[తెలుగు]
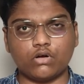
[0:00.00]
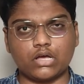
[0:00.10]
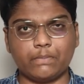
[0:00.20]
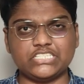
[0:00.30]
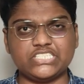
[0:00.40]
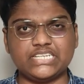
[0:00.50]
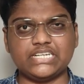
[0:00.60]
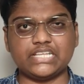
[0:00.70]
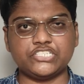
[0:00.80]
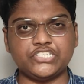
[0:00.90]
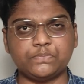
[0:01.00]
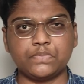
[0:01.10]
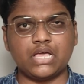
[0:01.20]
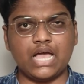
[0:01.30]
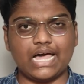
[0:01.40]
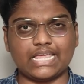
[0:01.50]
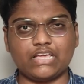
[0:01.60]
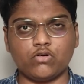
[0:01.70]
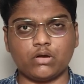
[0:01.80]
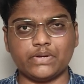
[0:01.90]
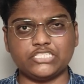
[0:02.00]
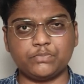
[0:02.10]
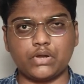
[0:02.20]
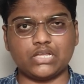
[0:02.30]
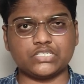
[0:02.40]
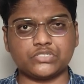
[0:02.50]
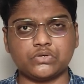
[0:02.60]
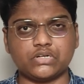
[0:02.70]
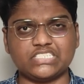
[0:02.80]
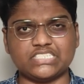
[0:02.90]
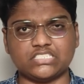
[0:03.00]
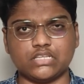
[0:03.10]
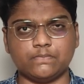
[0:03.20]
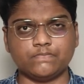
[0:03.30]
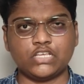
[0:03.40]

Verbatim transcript: ఒక మంచి ఇంటర్న్షిప్ అలాగే ఒక మంచి ప్రాజెక్ట్ కూడా చేస్తాం